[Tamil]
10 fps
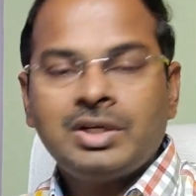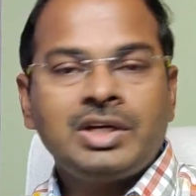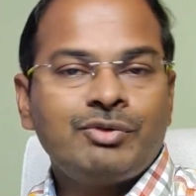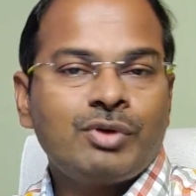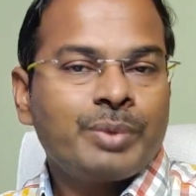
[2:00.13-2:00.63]

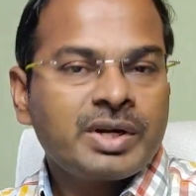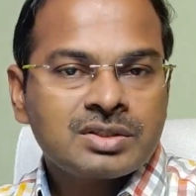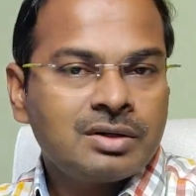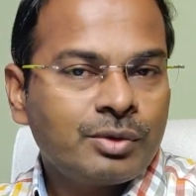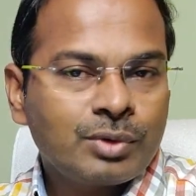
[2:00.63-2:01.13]
எயிட்டி ஃபைவ் பாயிண்ட்ஸ்
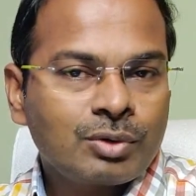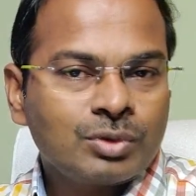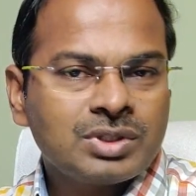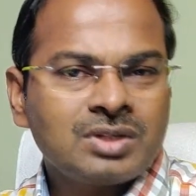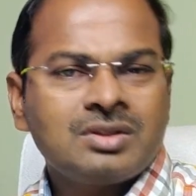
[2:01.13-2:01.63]
டவுனில்
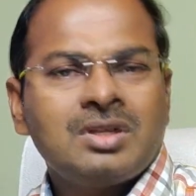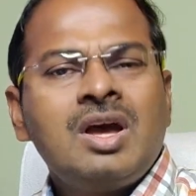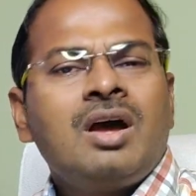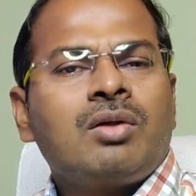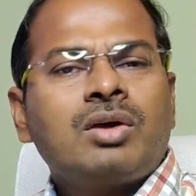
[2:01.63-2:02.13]
க்ளோஸ் ஆயிருக்குது
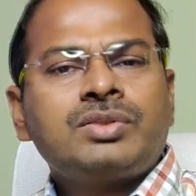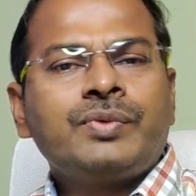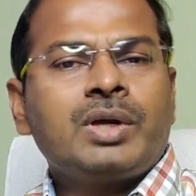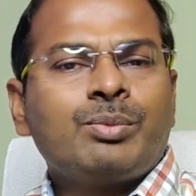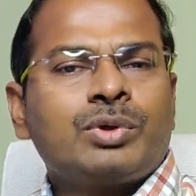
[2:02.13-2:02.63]

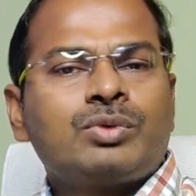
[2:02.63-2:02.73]
லாஸ்ட் வீக்கை